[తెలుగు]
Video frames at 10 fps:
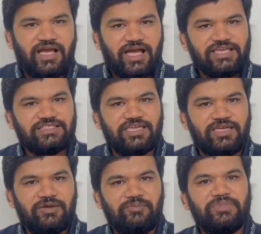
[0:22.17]
అయితే
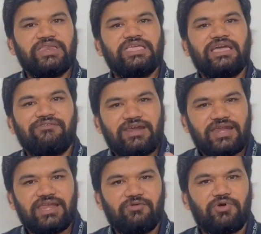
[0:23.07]
మీరు
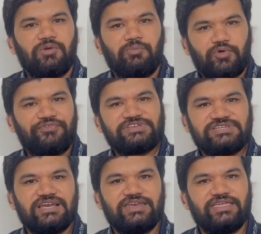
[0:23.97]
ఎవరినైనా ఒక
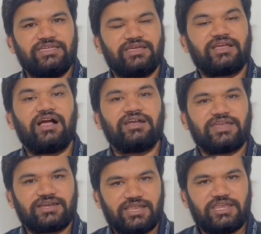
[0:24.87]
ప్రొఫెషనల్ని
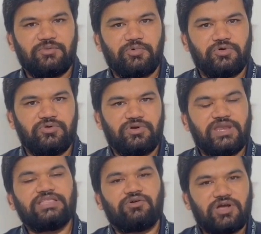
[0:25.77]
కాంటాక్ట్ అయినప్పుడు
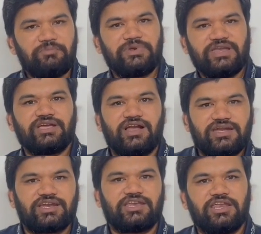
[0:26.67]
లేదా ఒక కంపెనీని
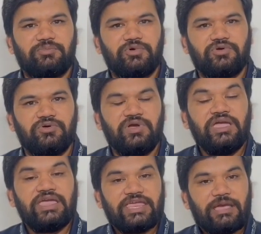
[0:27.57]
కాంటాక్ట్ అయినప్పుడు
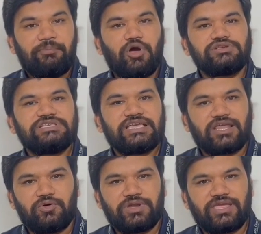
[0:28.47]
ఎపాక్సీ
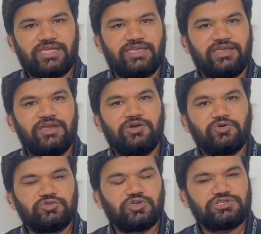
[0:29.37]
గ్రౌటింగ్కి
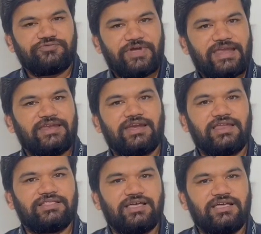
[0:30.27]
టూ థౌజండ్ ఫైవ్ హండ్రెడ్
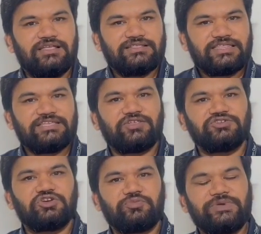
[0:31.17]
లేదా త్రీ
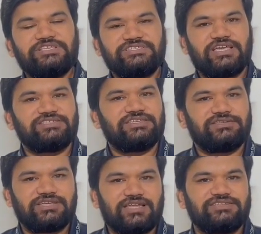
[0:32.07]
థౌజండ్ రూపీస్ ఛార్జ్
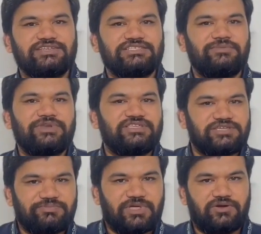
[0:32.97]
ఛార్జ్ చేస్తామని
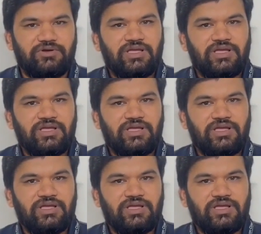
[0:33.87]
చెప్తారు